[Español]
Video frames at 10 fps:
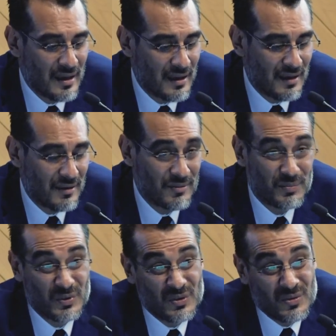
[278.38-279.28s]
Eh,
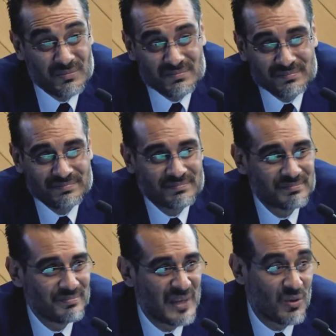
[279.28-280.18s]
un punto
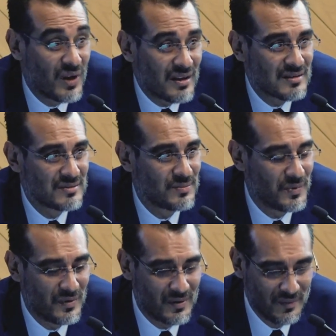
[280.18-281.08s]
medular,
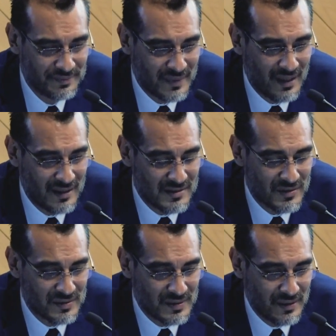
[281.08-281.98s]
supongo, en
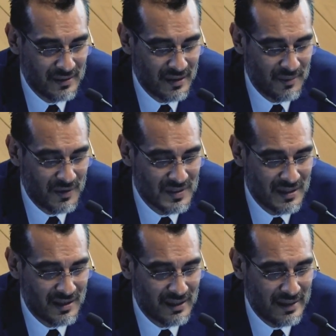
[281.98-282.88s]
estos eh, términos
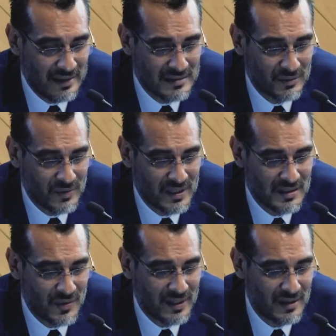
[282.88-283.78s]
sería que las
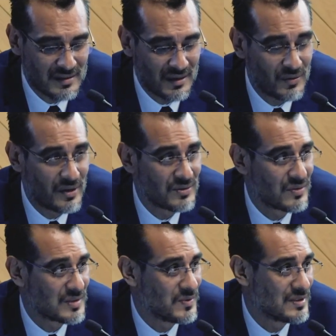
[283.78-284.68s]
autoridades locales eludieron
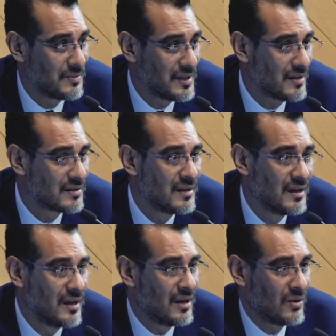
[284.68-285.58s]
su responsabilidad.
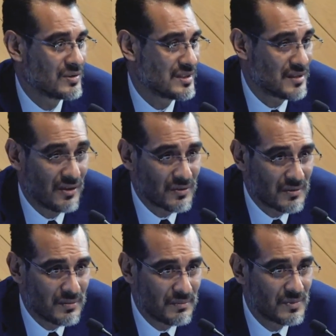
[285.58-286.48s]
Los
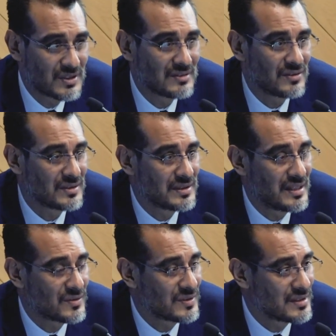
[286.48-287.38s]
estados, muchos de, los,
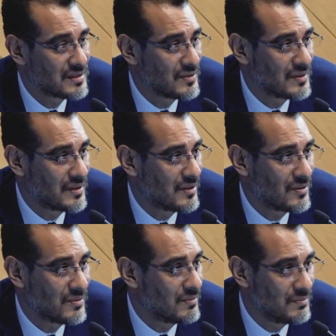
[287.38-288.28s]
de estos estados
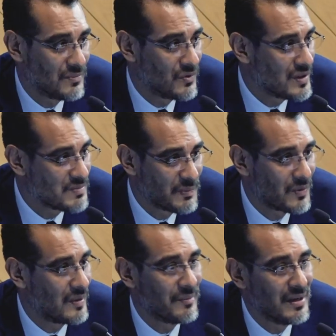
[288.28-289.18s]
dijeron, no es mi
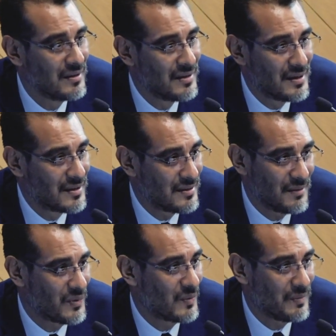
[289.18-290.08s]
problema,
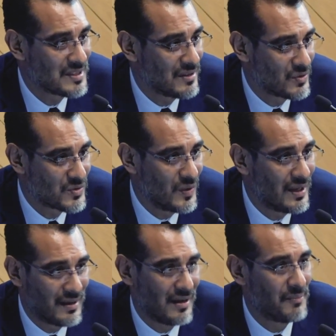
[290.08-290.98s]
tienen problemas en tu
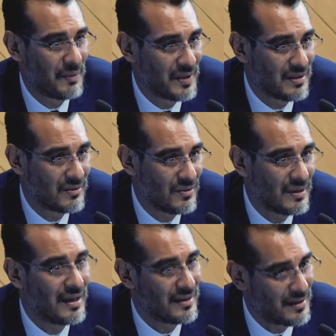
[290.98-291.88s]
escuela y en la
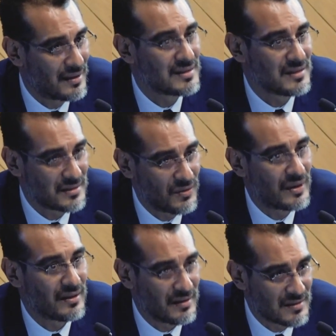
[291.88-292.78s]
implementación hay que decírselo
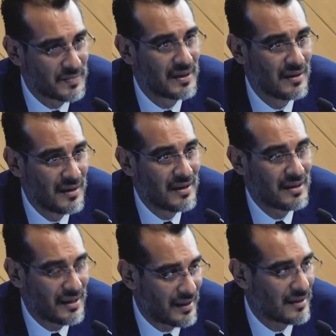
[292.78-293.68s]
a DGESP
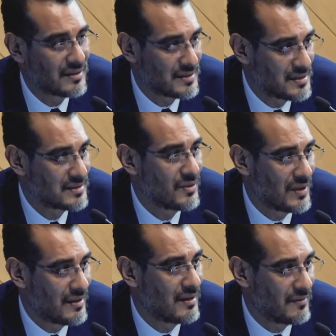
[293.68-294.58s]
y hay que decírselo
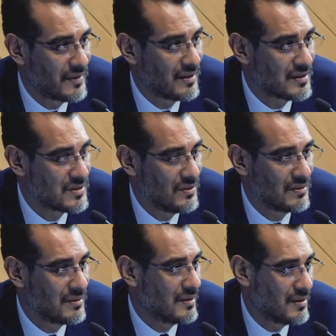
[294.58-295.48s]
a la,
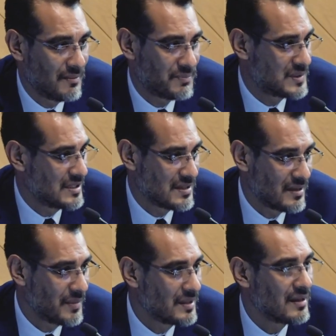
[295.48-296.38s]
federación y
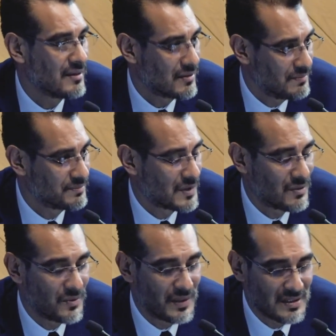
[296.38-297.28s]
sencillamente,
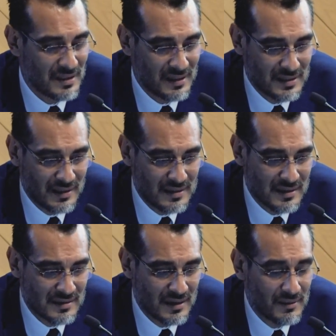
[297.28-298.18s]
como bien se, se,
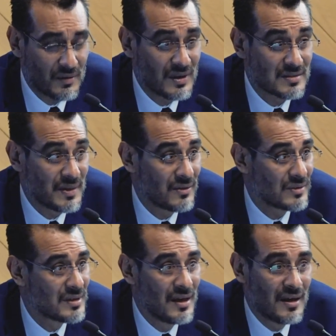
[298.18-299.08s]
dice, se lavaron las
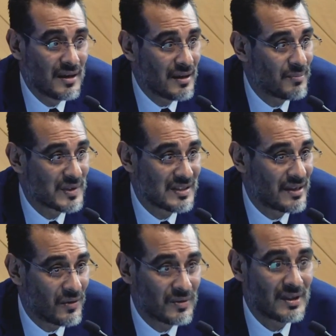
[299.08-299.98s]
manos y pues
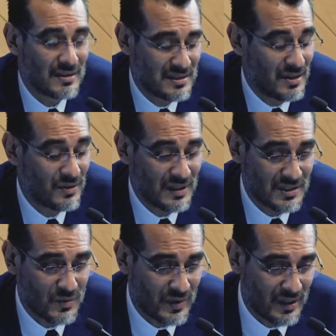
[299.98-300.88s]
siguió, siguió
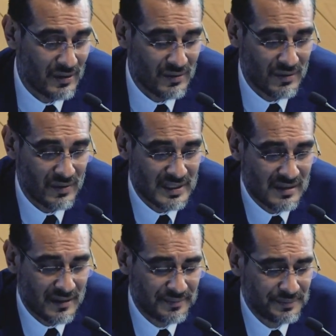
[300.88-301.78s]
transcurriendo todo
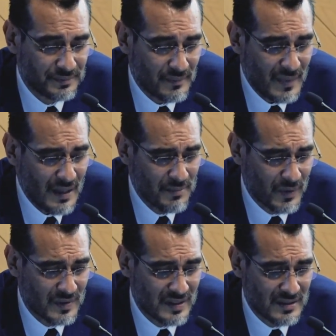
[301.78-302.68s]
este
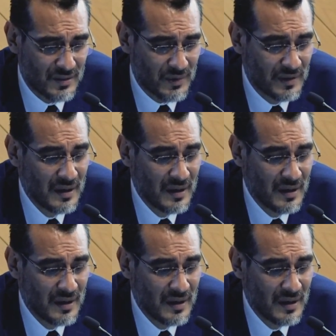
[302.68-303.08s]
proceso.